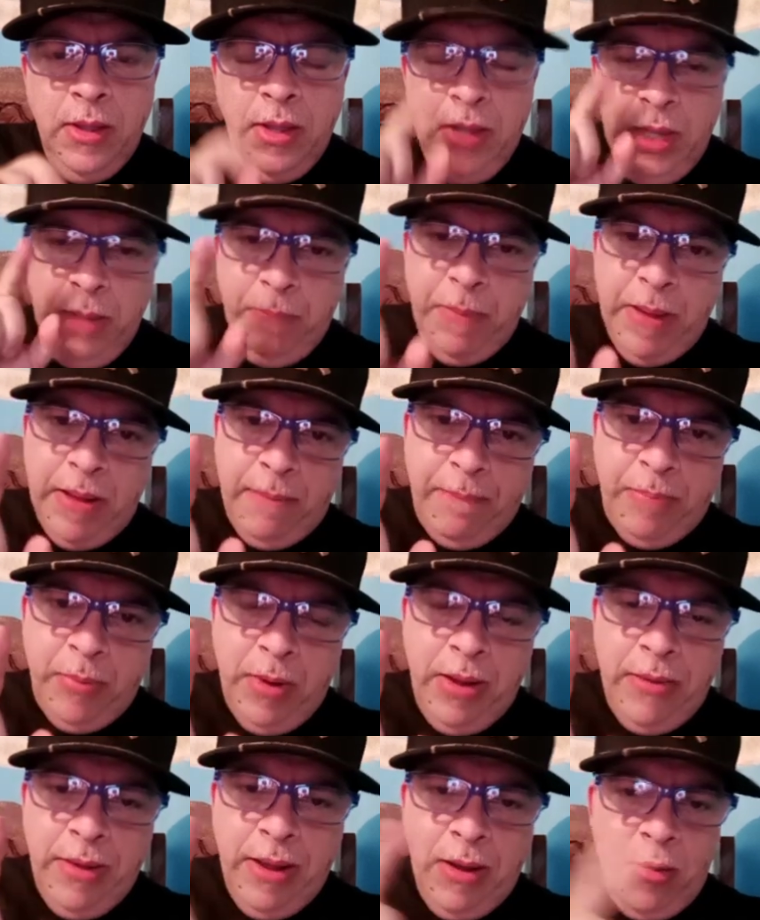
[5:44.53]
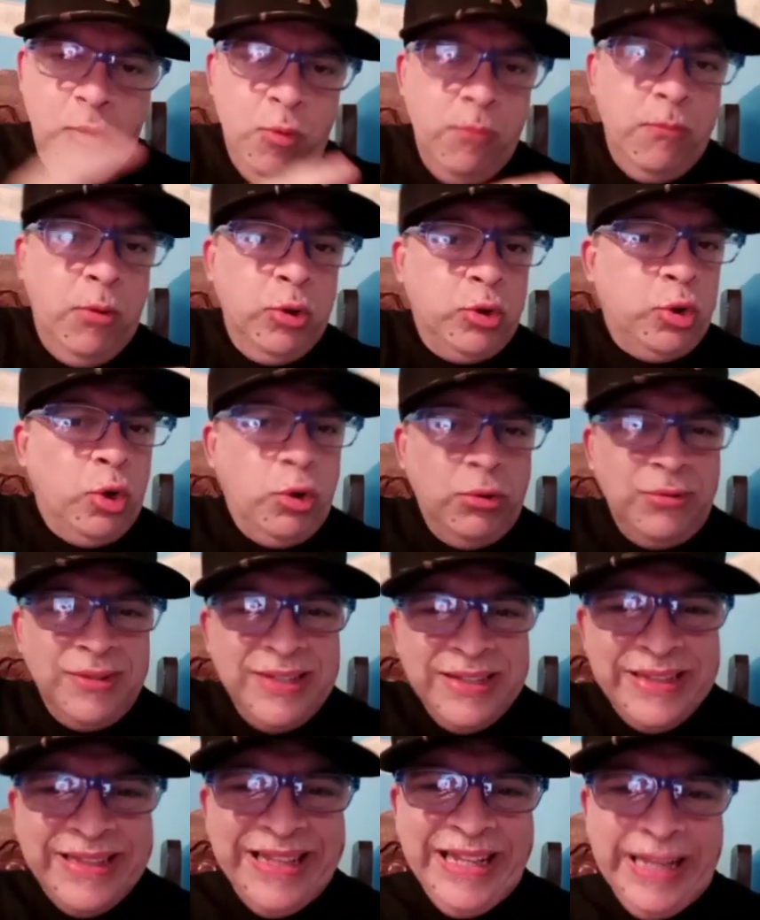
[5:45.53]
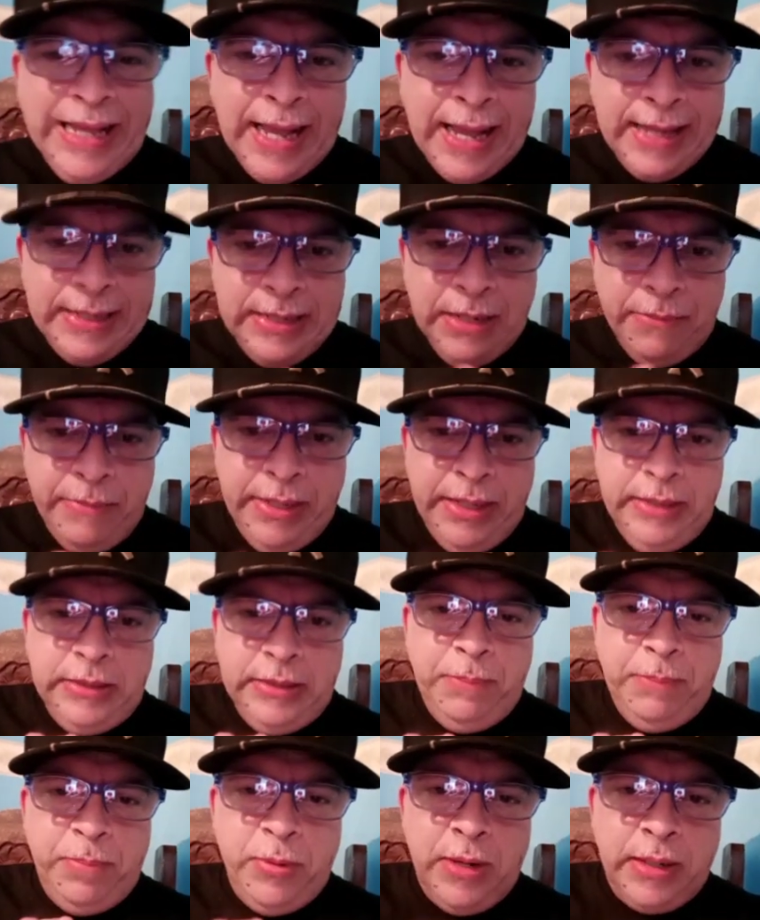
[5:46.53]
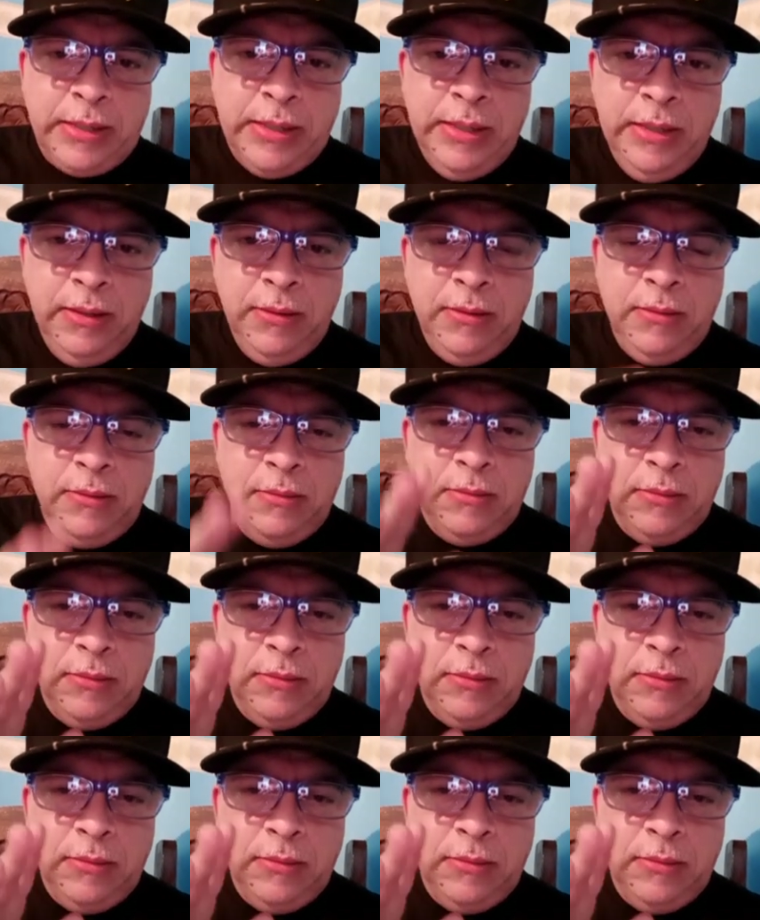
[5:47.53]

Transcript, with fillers: Y para prueba, un botón diariamente por aquí,